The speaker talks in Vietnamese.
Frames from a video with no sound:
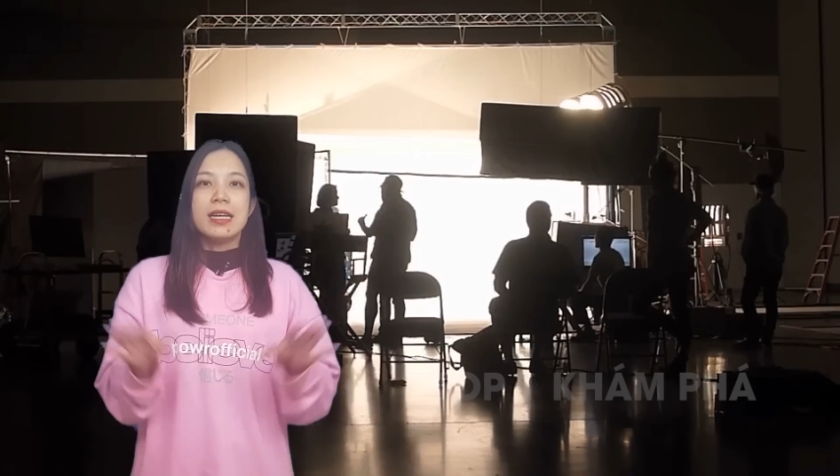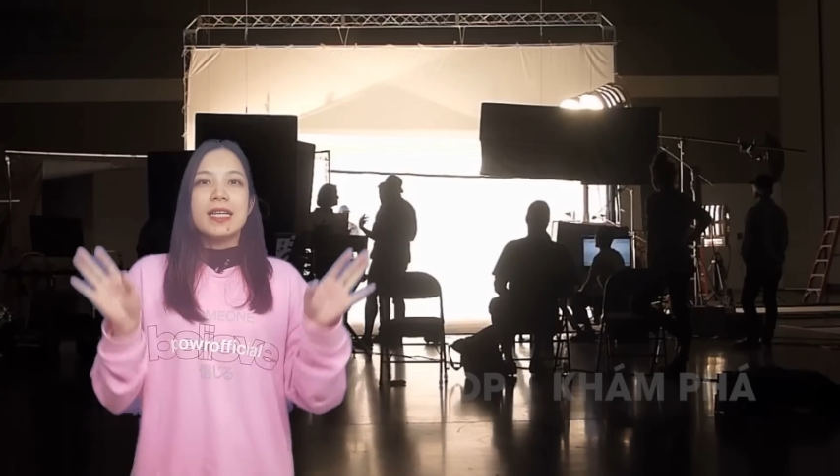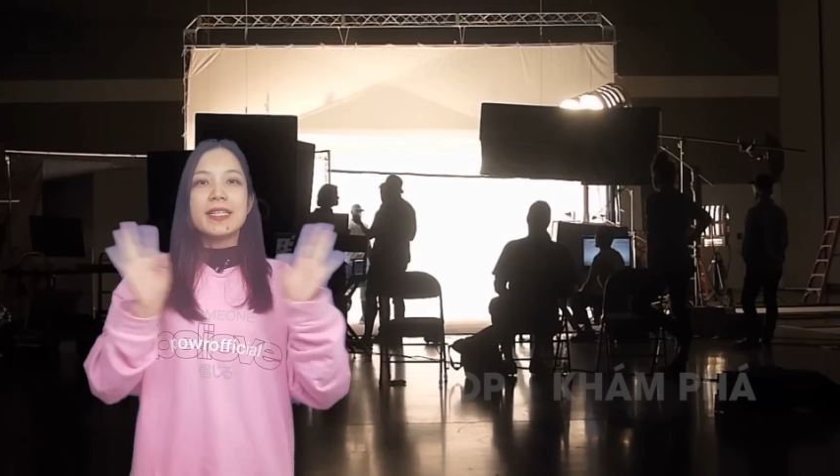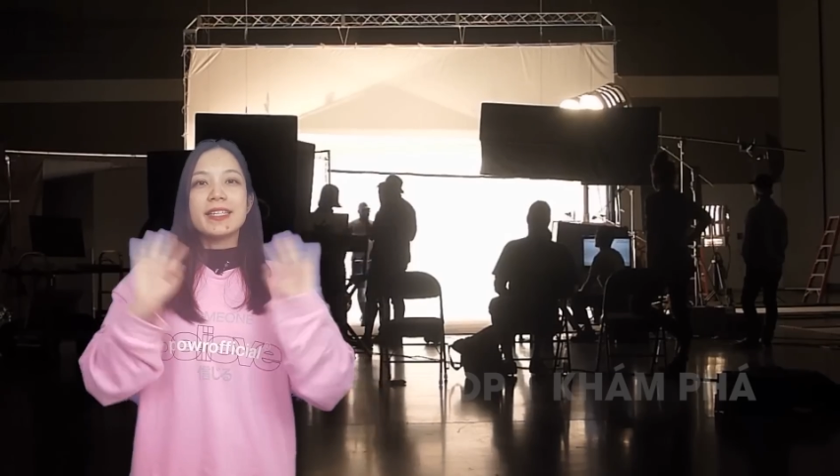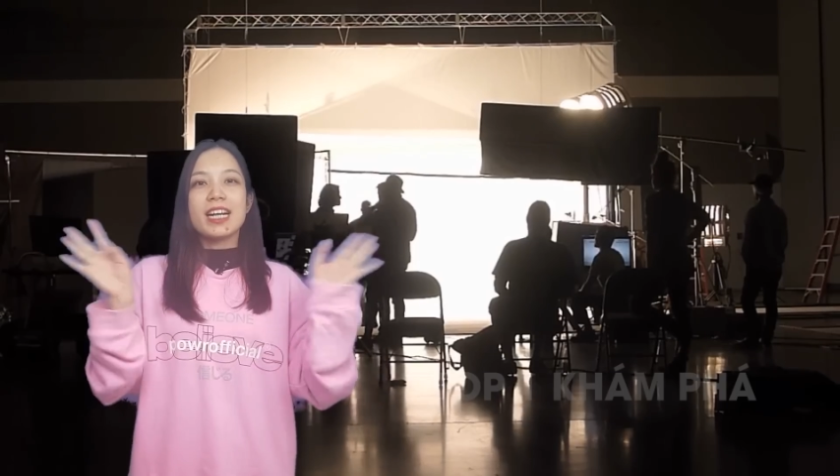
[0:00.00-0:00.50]

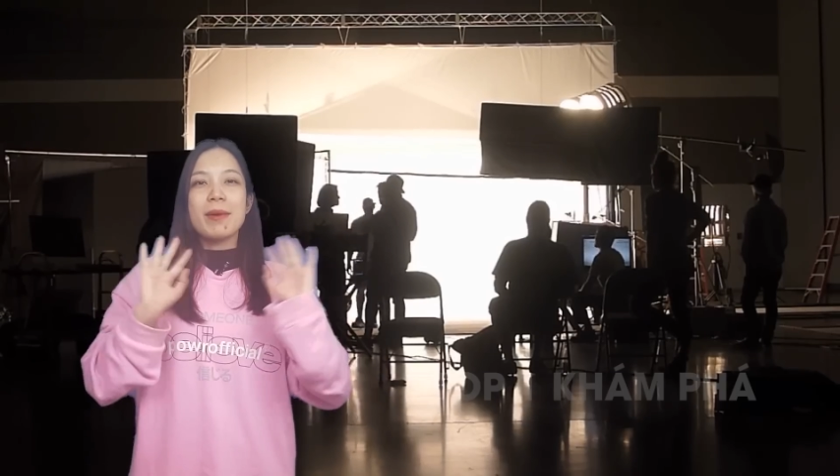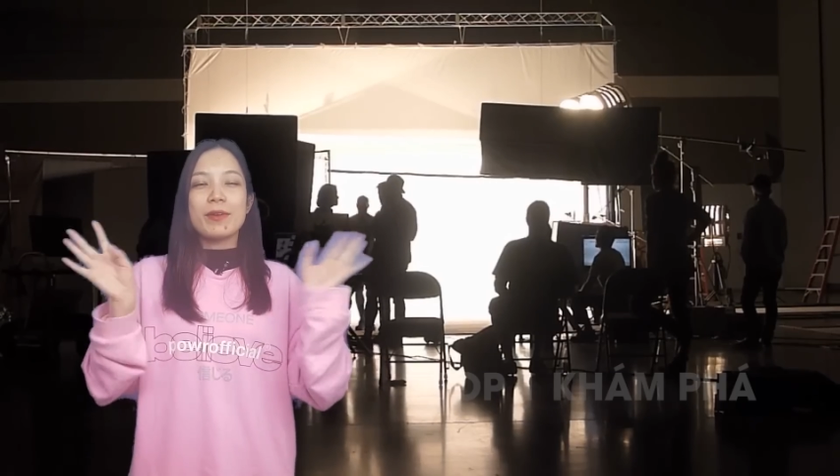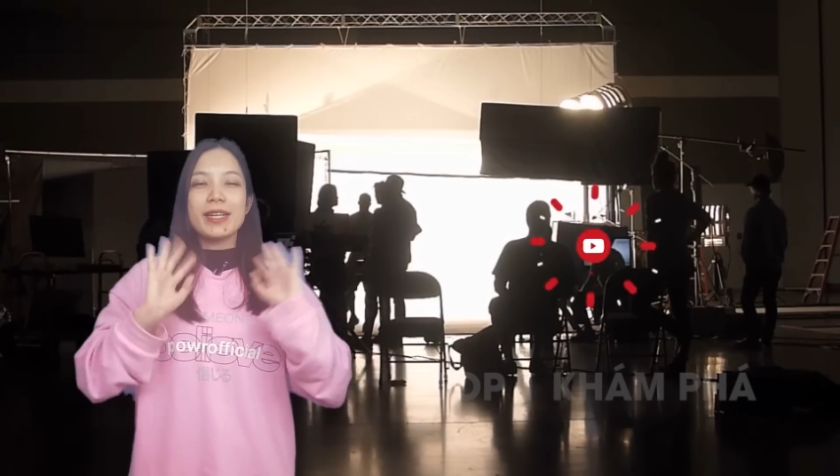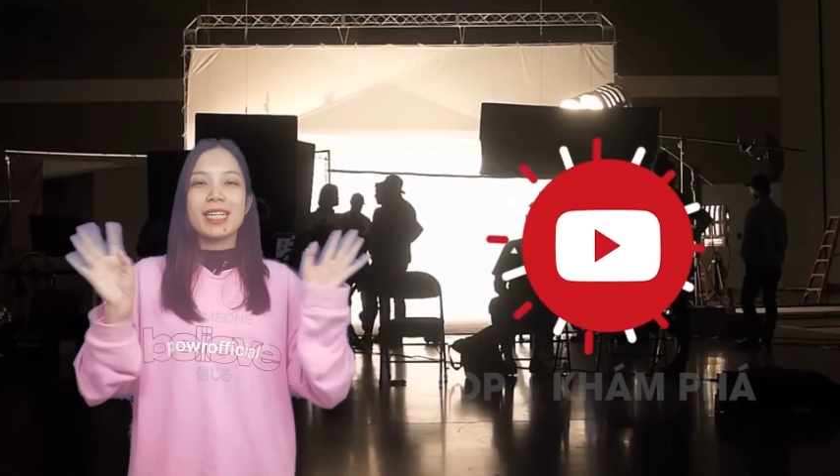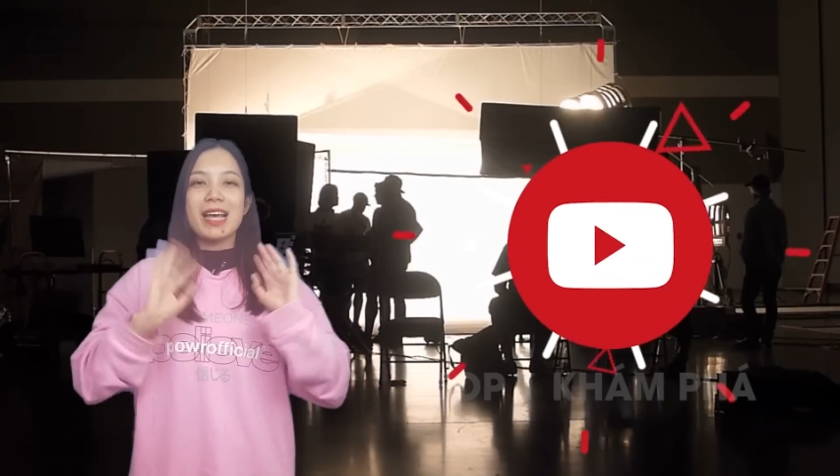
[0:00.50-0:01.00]
Xin chào các
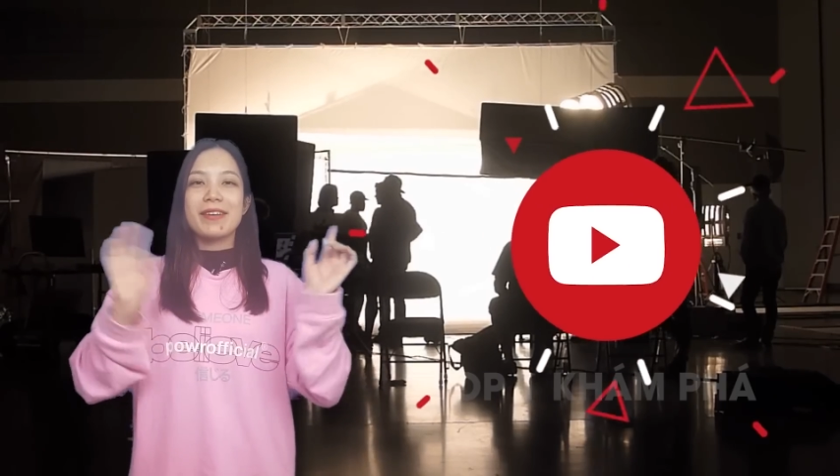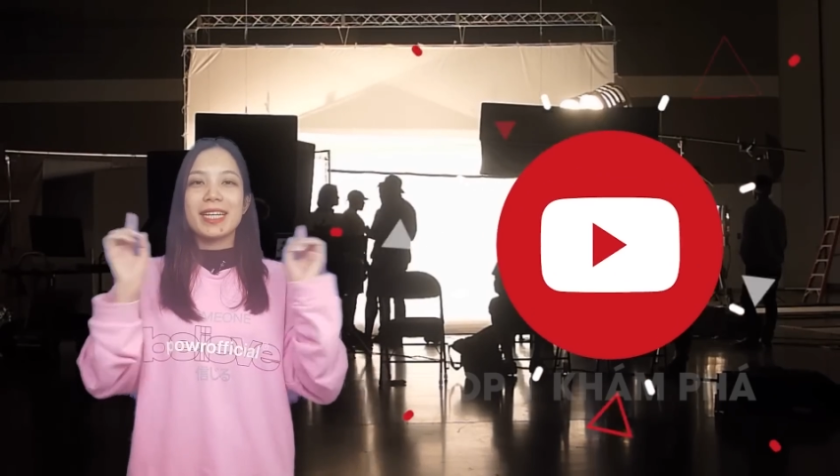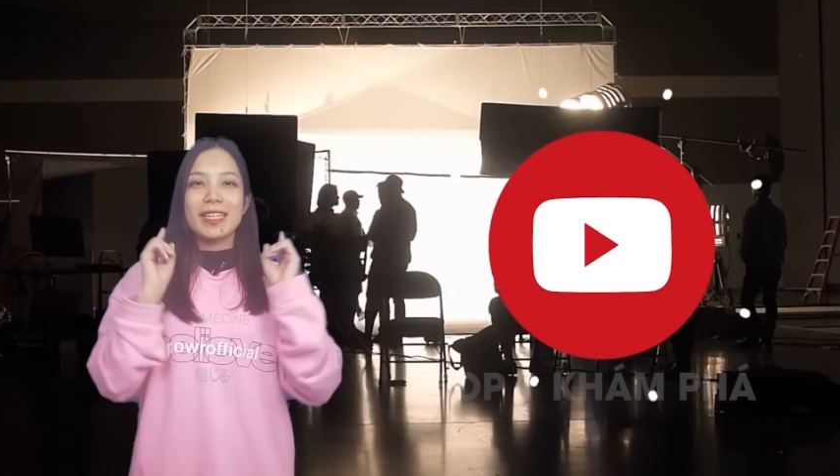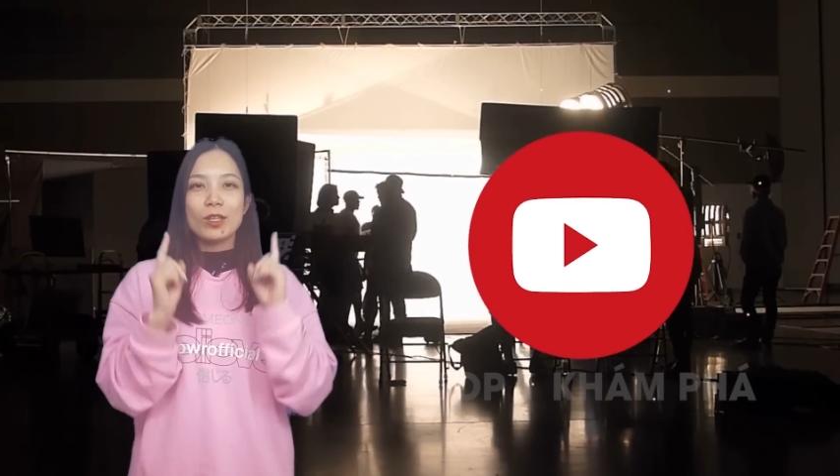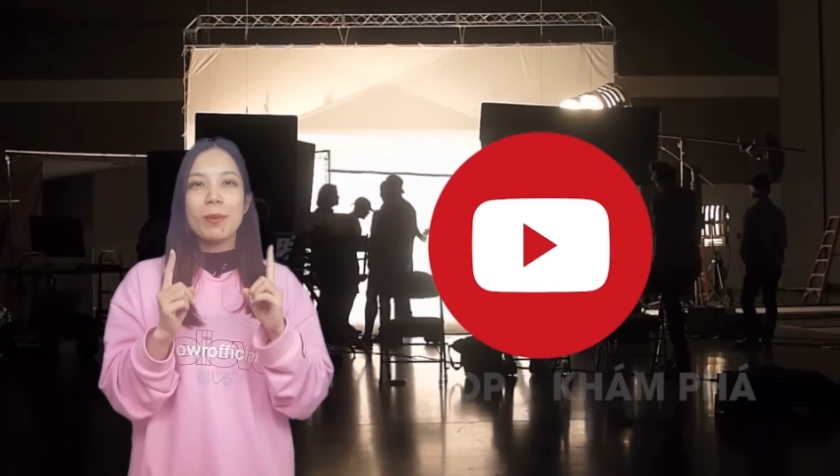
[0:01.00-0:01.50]
bạn quay trở lại với
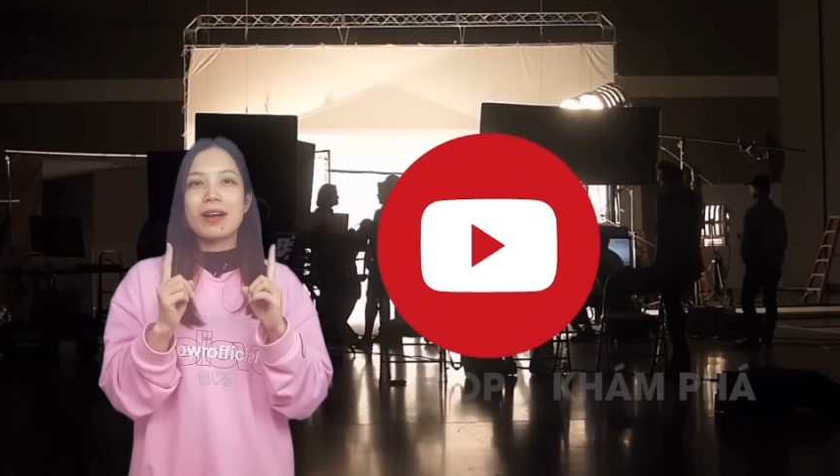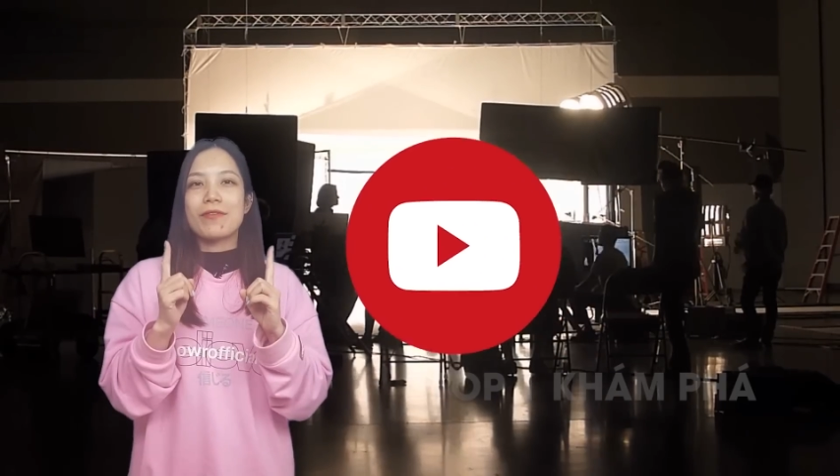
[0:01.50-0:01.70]
kênh Tô Mực